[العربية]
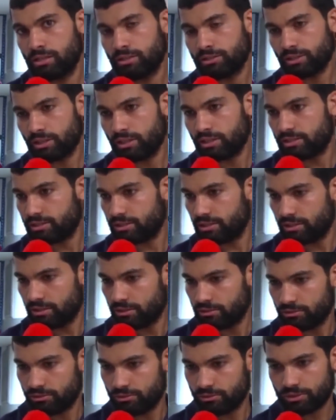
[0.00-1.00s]
ان شاء الله
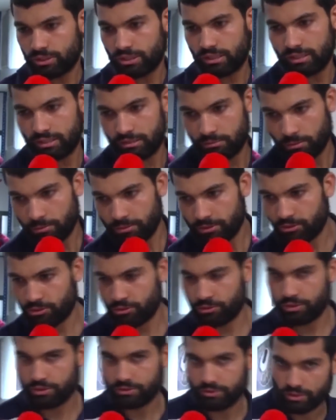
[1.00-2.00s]
زينه وان شاء الله ديما بتيت
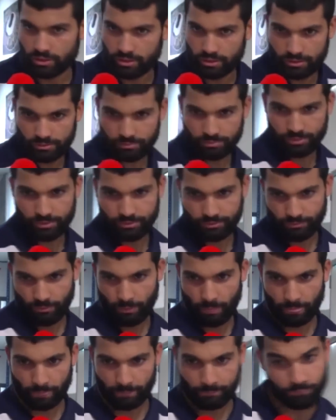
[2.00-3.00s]
رويات ان شاء الله يا
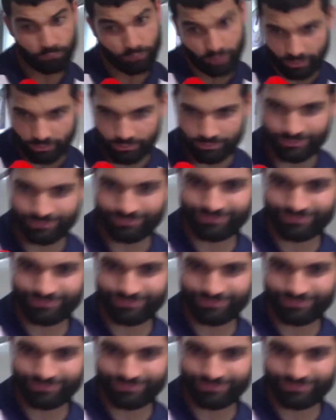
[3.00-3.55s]
ربي